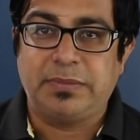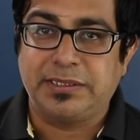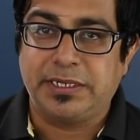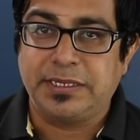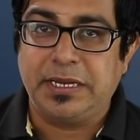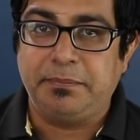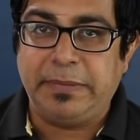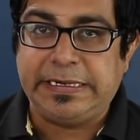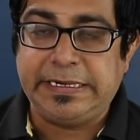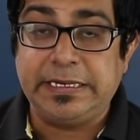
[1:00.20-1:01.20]
बात करते हैं
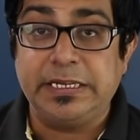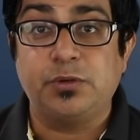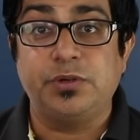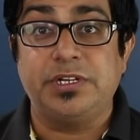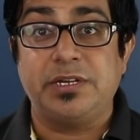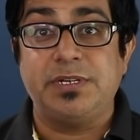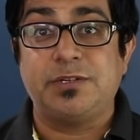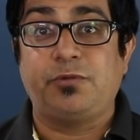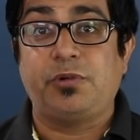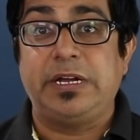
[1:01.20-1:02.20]
बैटरी की तो ये भी इस
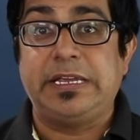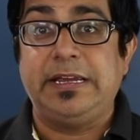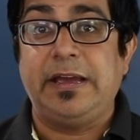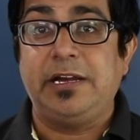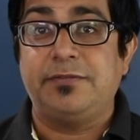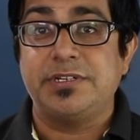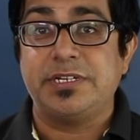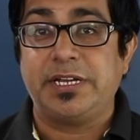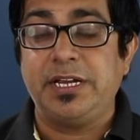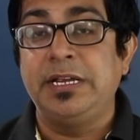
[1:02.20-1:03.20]
फ़ोन का की हाईलाइट
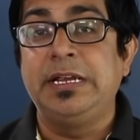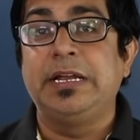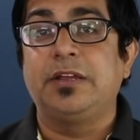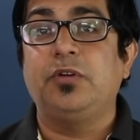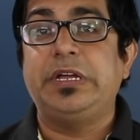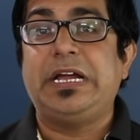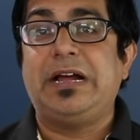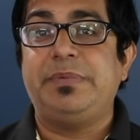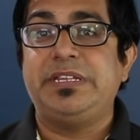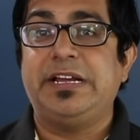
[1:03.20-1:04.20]
फीचर है क्योंकि
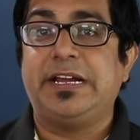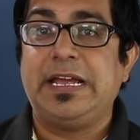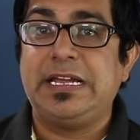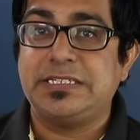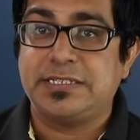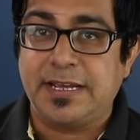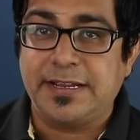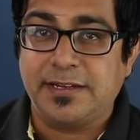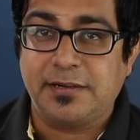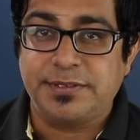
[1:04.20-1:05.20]
यहाँ पर दिया गया है छः
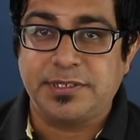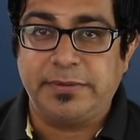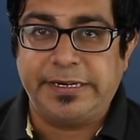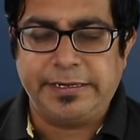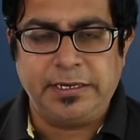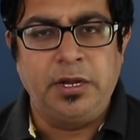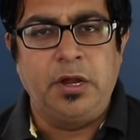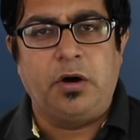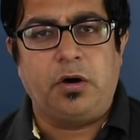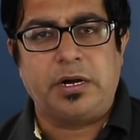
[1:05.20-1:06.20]
हज़ार एम का बैटरी और